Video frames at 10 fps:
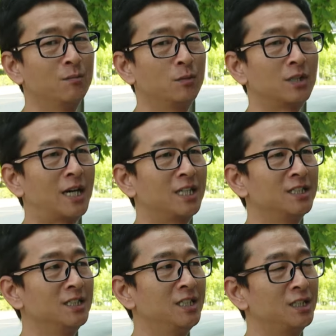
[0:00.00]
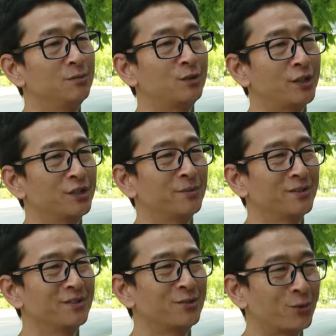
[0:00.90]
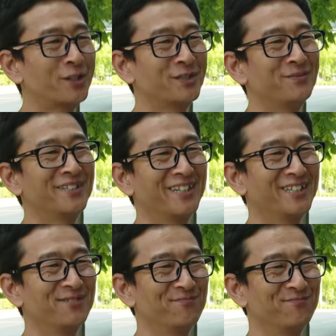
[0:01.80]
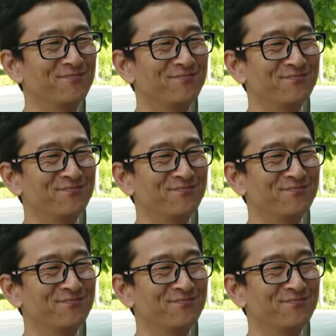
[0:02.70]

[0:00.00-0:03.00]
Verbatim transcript: 뭐 다른 이름으로 했으면 좋겠습니다.